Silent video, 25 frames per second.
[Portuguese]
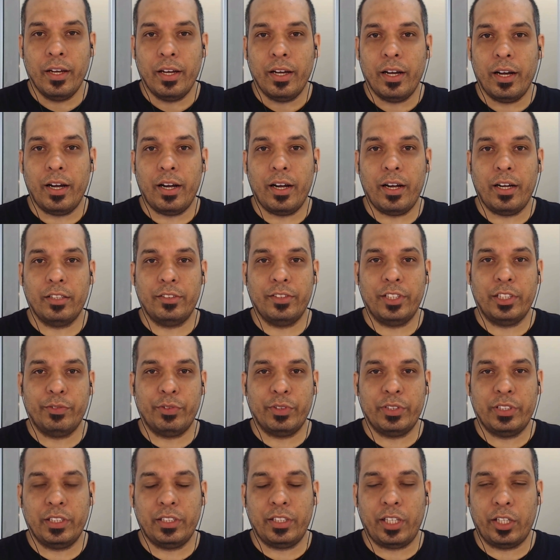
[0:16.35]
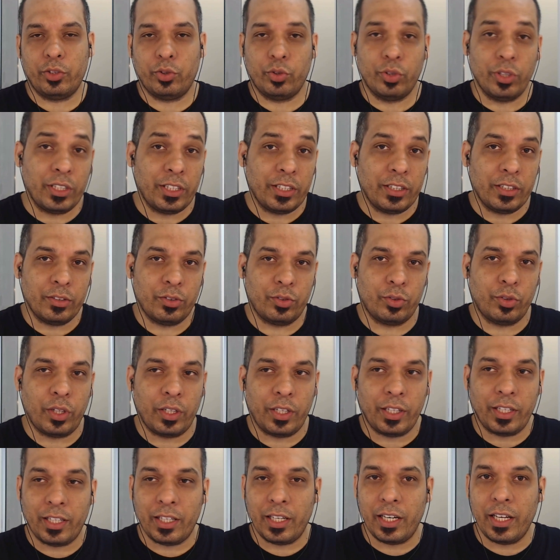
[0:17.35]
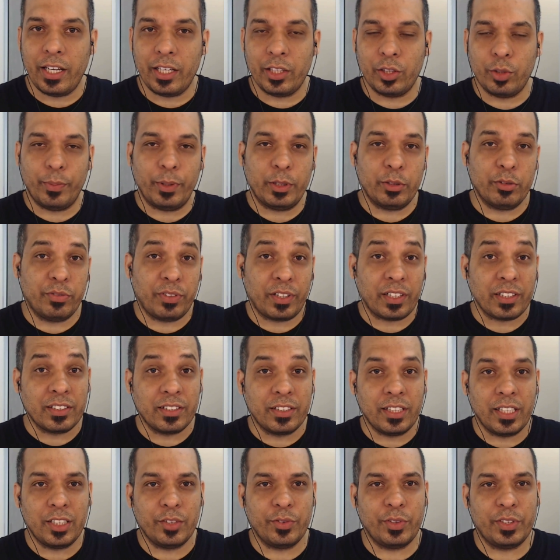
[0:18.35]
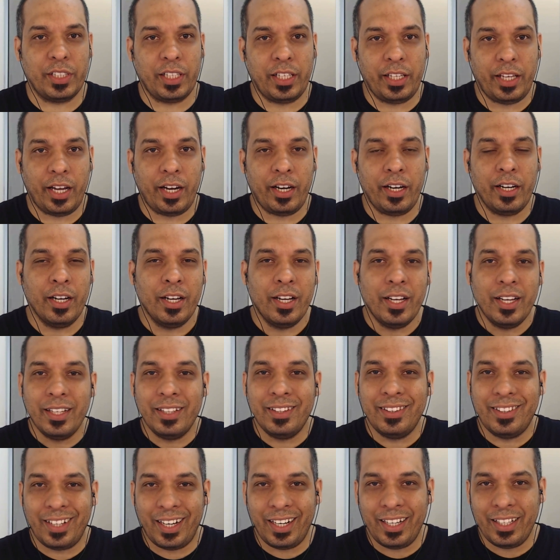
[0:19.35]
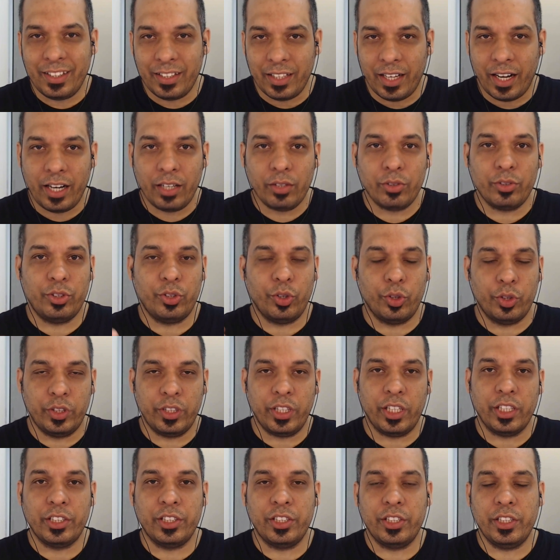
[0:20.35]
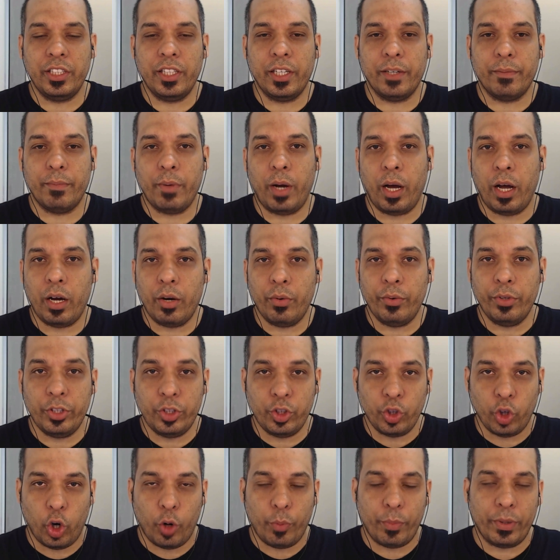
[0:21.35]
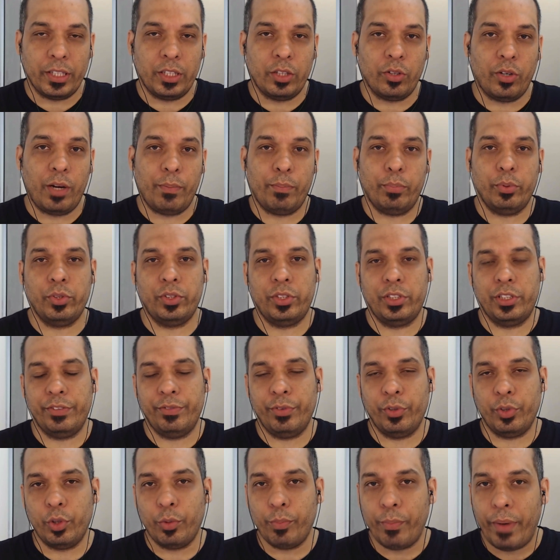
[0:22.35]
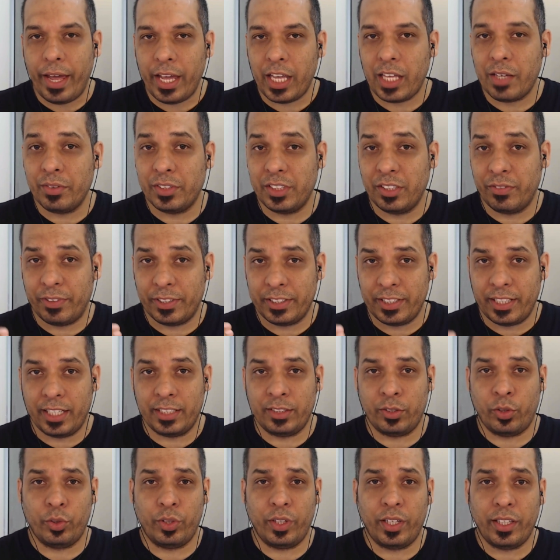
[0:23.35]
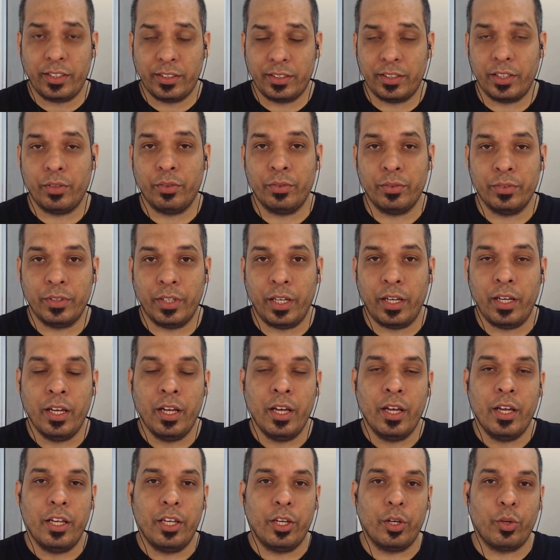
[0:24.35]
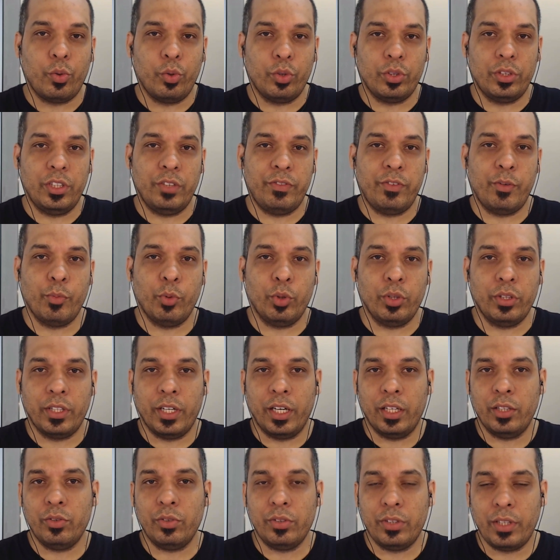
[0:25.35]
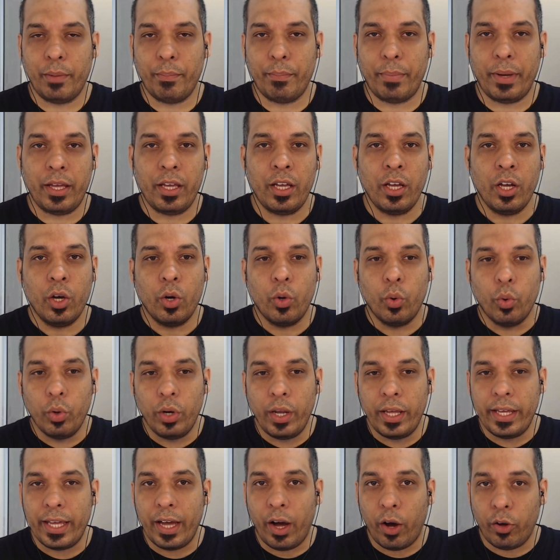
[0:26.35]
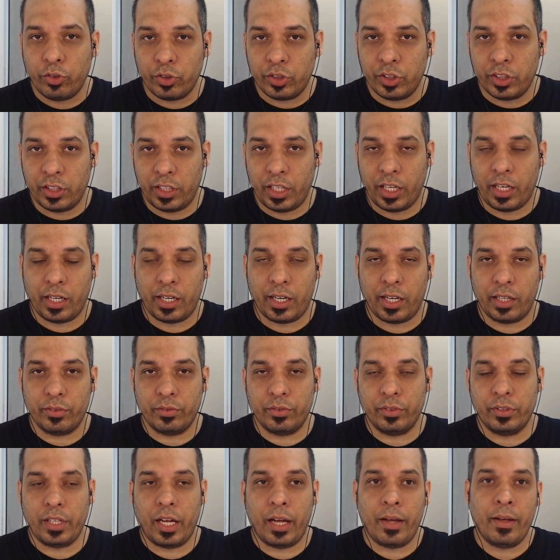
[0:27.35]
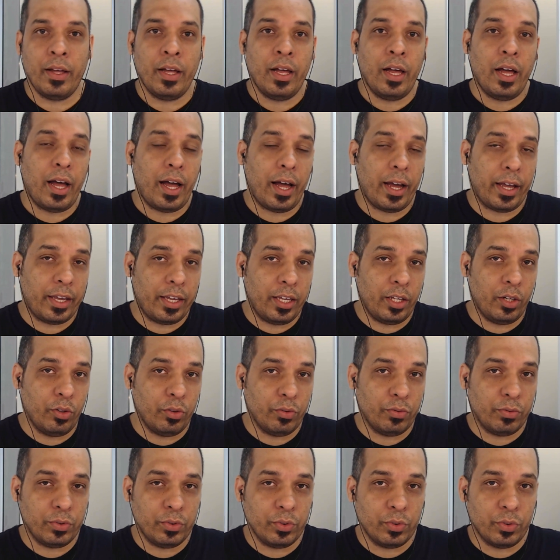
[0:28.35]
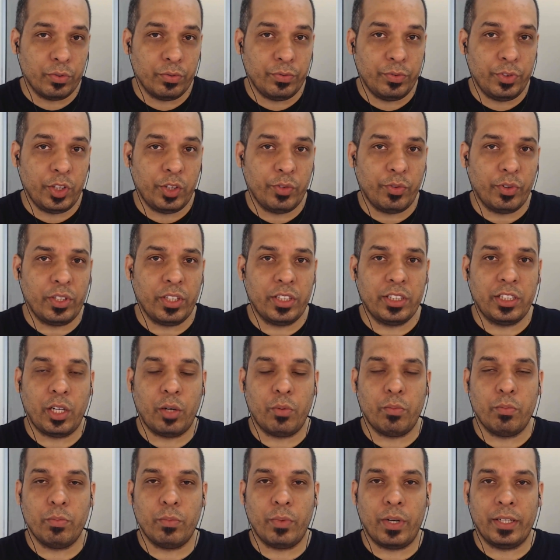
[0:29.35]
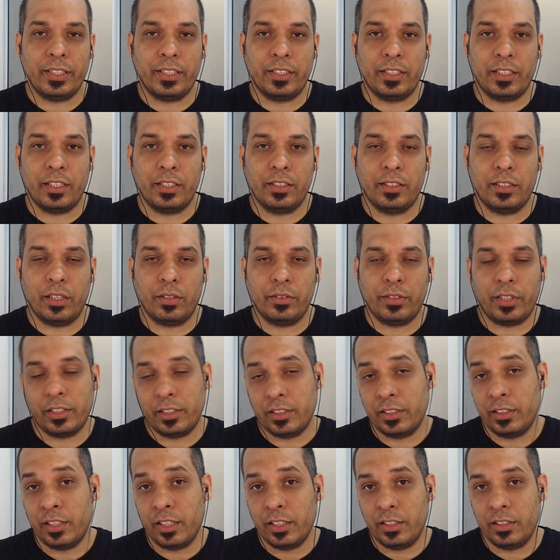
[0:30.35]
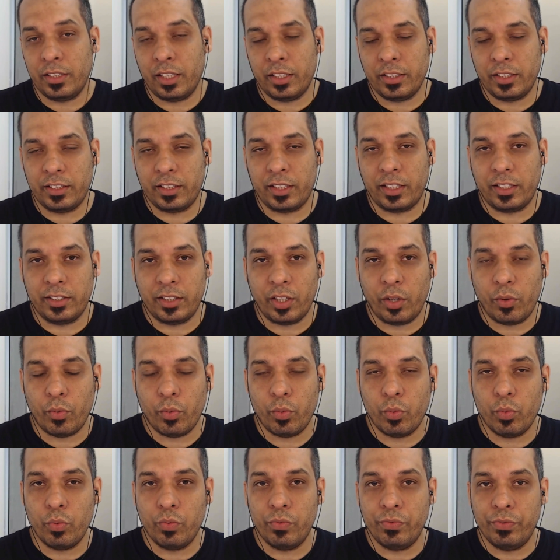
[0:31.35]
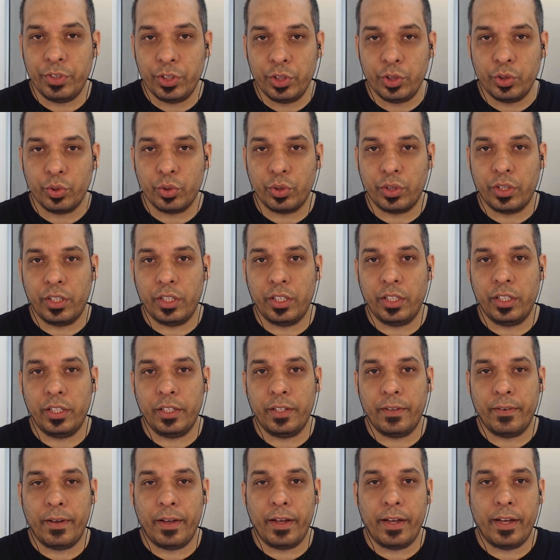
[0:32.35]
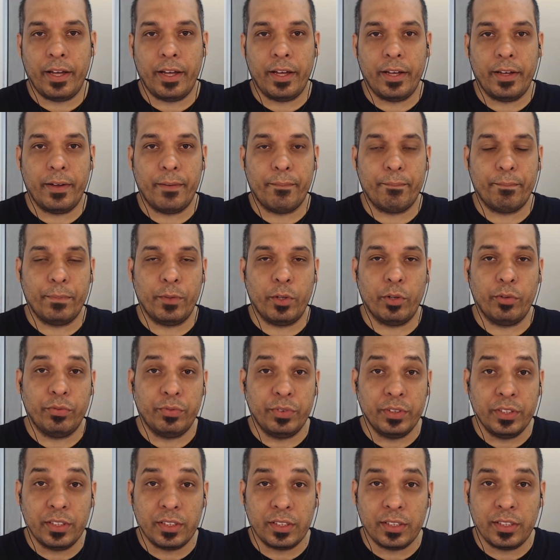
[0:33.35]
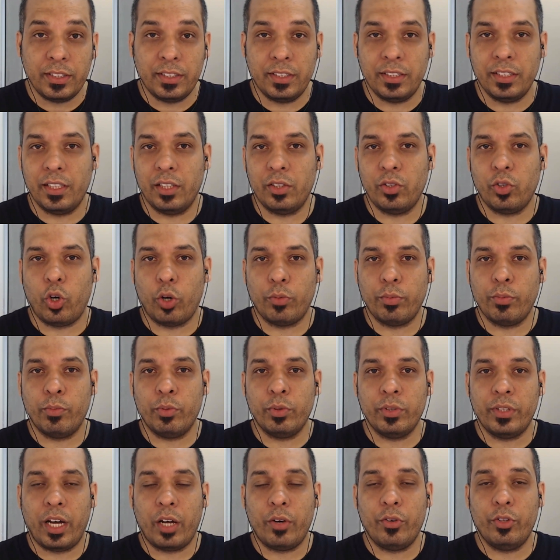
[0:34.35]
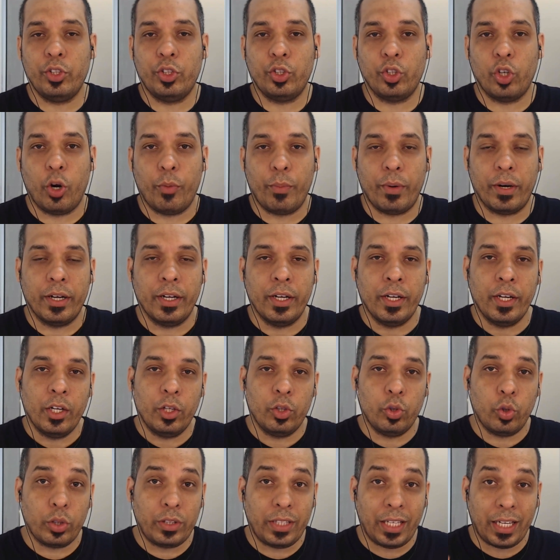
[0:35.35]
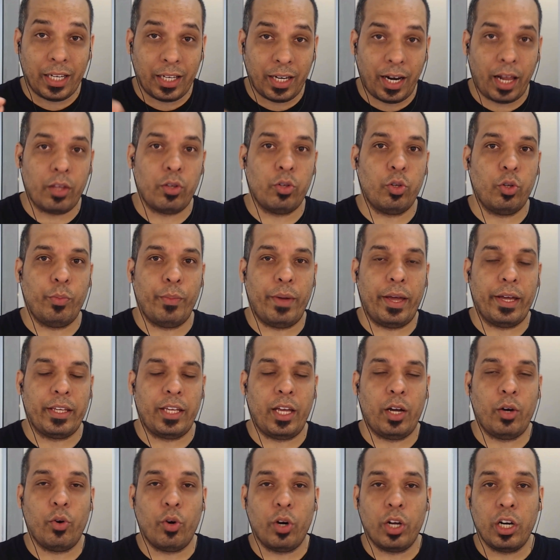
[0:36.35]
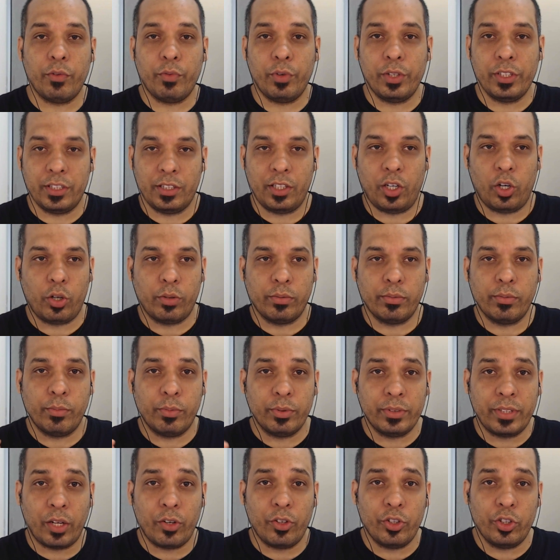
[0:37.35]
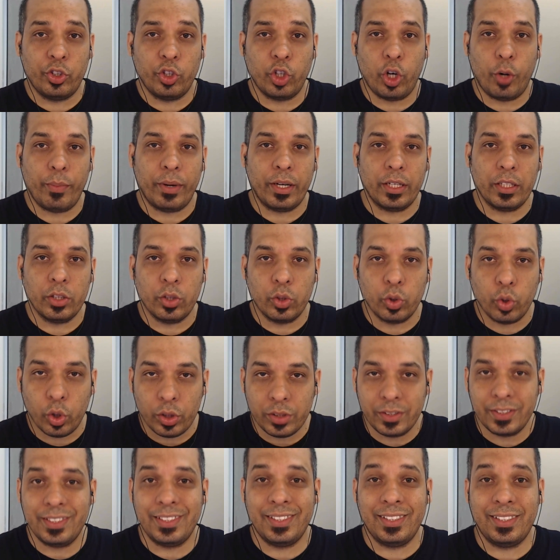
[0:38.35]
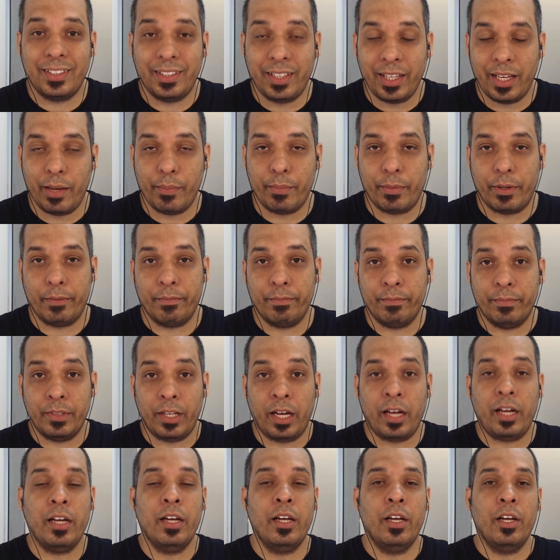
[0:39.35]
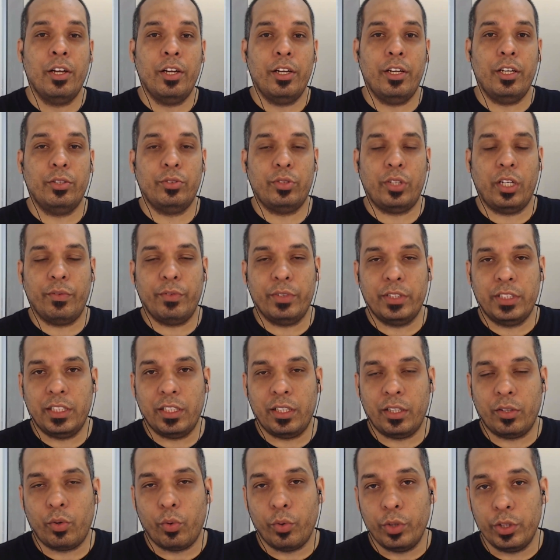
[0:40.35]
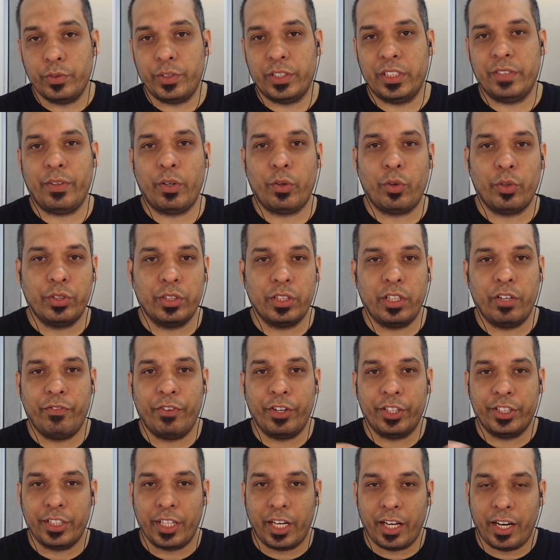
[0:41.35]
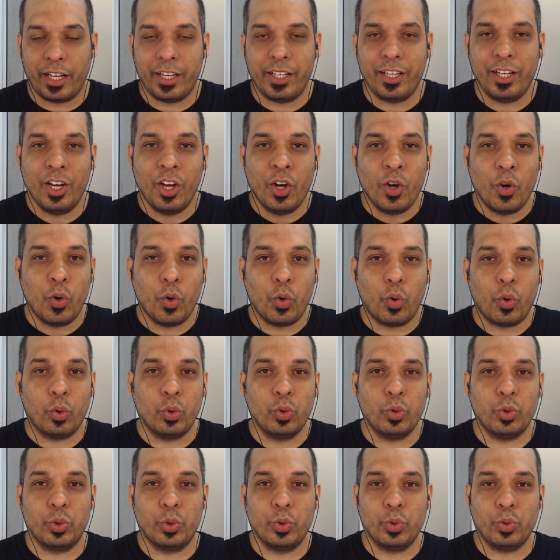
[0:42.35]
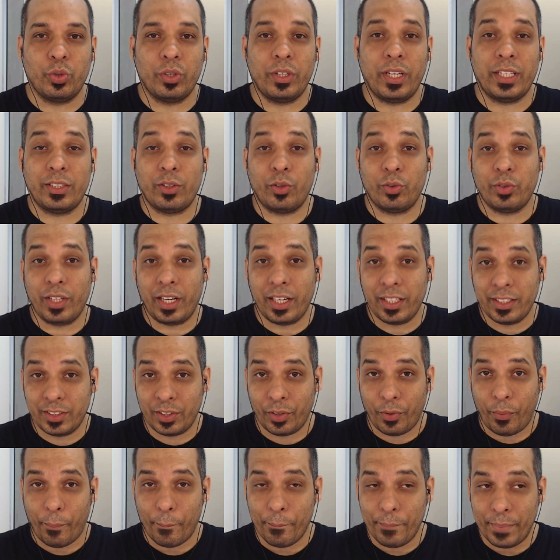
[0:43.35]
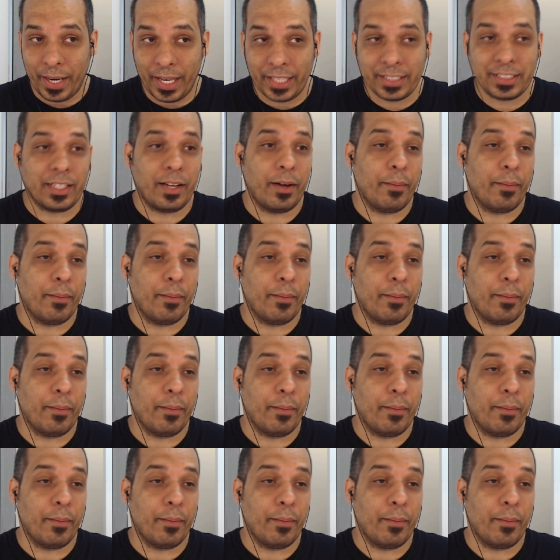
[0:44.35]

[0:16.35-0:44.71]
Às vezes você está estudando, estudando inglês ou mesmo francês, você quer treinar no seu dia a dia a, o idioma. Então é possível no Mac você fazer essa alteração, né? Inclusive mudando também o layout de teclado, tá? Aqui no, no vídeo vou deixar uma descrição na, na descrição um vídeo que é, eu fiz ensinando como mudar o idioma do teclado do Mac. Agora eu vou ensinar como mudar o idioma no sistema, tá? Isso aí você com isso você vai conseguir fechar aí o conjunto dessa alteração, beleza?